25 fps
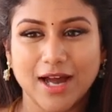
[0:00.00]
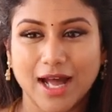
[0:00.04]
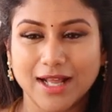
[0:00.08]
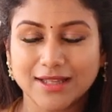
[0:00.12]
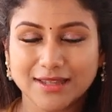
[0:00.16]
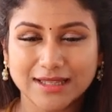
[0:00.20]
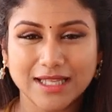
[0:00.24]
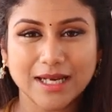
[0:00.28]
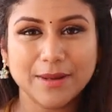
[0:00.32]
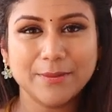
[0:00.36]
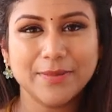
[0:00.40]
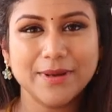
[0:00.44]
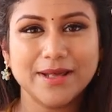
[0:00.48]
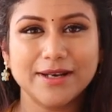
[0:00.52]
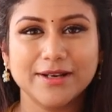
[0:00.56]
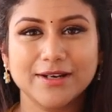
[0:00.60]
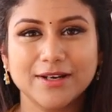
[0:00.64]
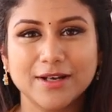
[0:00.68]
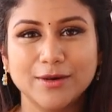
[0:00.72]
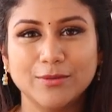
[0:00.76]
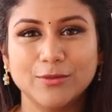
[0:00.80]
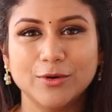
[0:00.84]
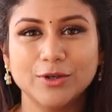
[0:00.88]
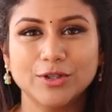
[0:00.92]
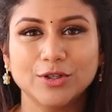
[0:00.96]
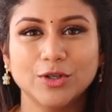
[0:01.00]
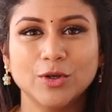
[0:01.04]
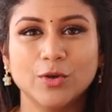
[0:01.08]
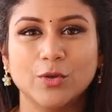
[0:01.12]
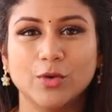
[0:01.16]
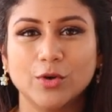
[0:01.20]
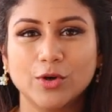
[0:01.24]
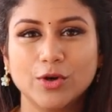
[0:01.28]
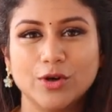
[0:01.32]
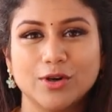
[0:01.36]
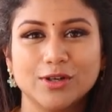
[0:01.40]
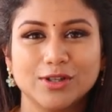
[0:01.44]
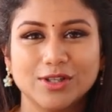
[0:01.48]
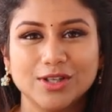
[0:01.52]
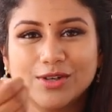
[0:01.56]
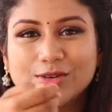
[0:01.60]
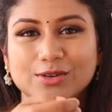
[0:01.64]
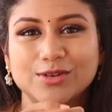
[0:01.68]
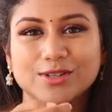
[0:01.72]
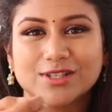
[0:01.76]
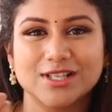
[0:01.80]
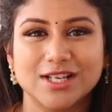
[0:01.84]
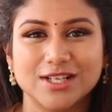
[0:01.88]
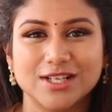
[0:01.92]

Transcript: அத்தனை பேர் இருக்கும்போது ஒரு ஒருத்தர் ஒரு